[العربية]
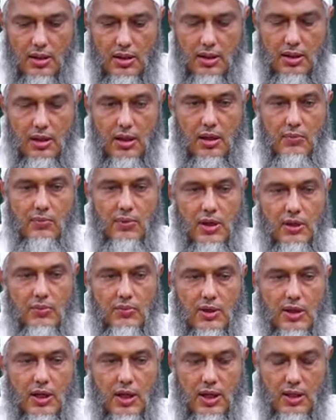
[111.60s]
كثيرا من
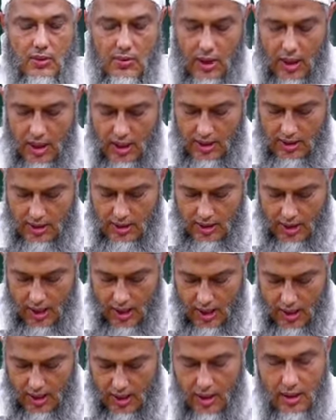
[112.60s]
البلدان وأرادت
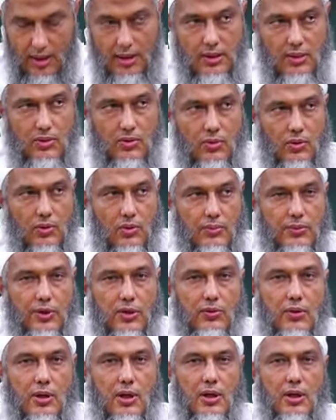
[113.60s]
قهر الشعوب
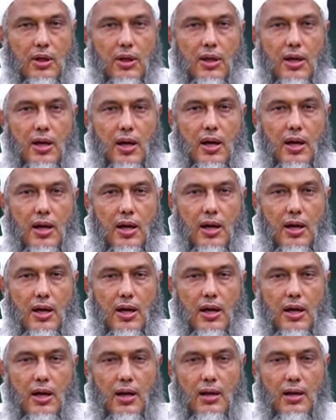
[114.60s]

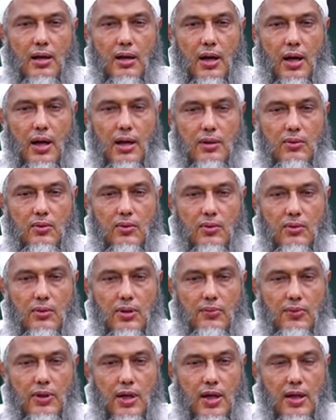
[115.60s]
وإكراهها على
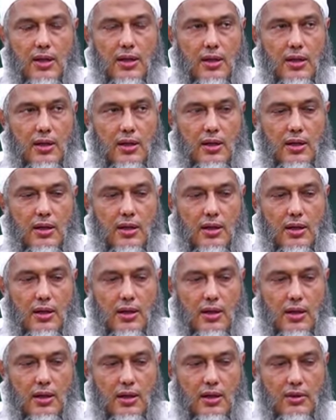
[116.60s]
الدخول في هذه
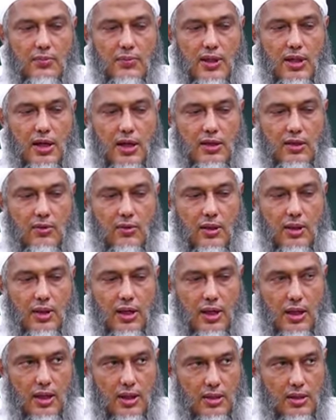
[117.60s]
آه، البدعة
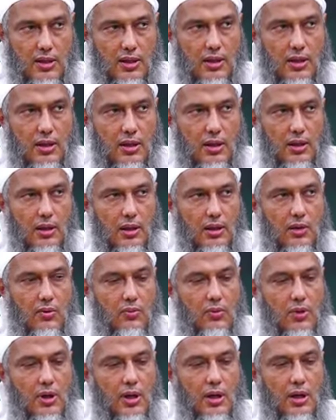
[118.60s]
والضلالة
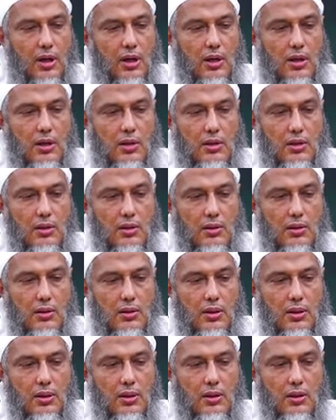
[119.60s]

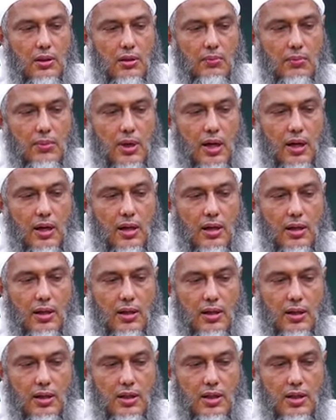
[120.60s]

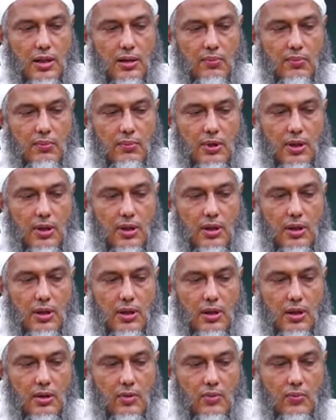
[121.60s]
وما لديهم من
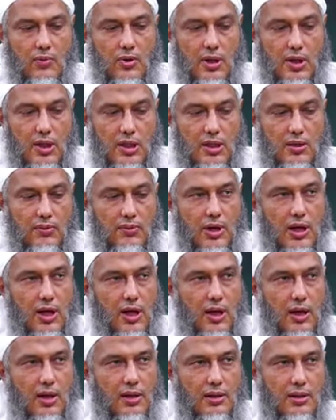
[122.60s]
الأمور التي
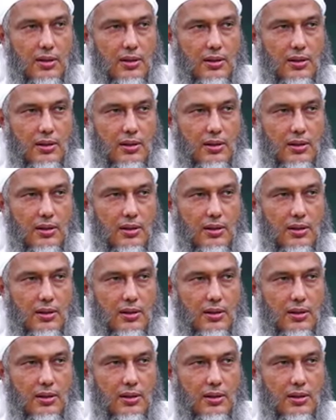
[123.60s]
فيها